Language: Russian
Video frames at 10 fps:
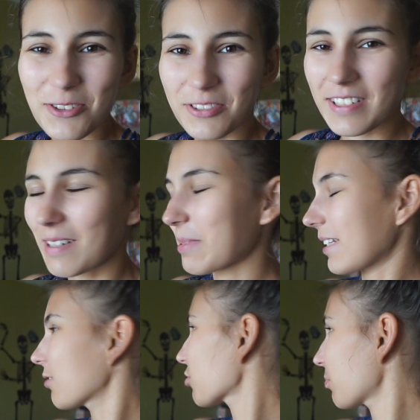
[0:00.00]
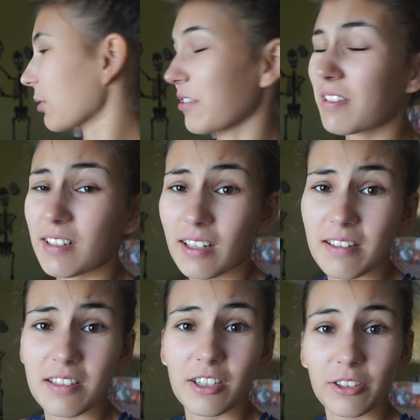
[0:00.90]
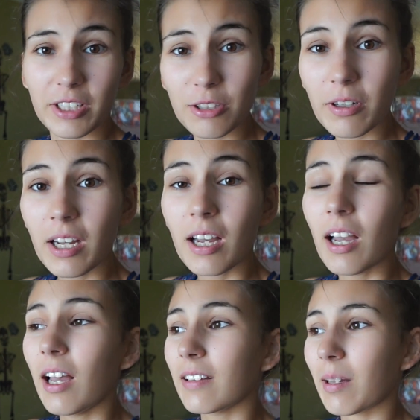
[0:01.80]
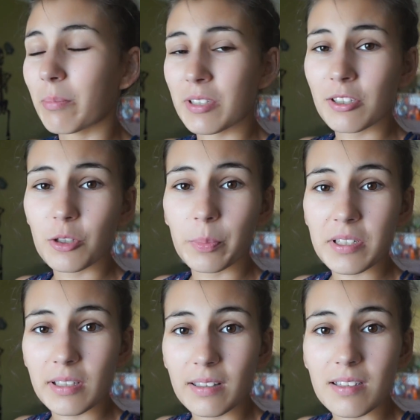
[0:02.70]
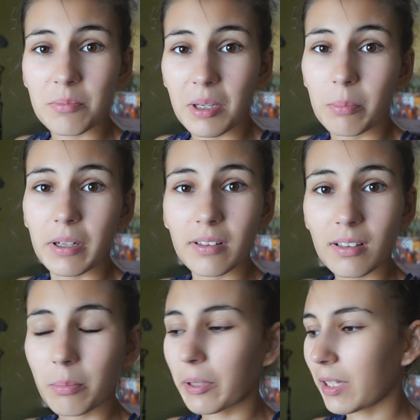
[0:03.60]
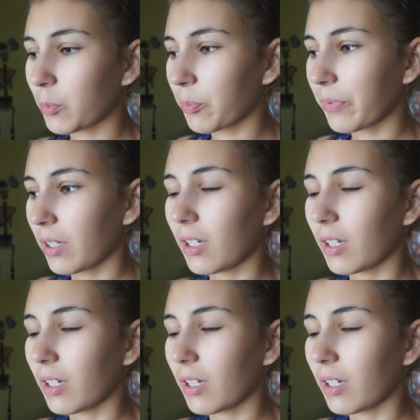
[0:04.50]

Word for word: Шучу, на самом деле это уже просто декорации к Хэллоуину. Нам посылку прислала семья Брэндона, поэтому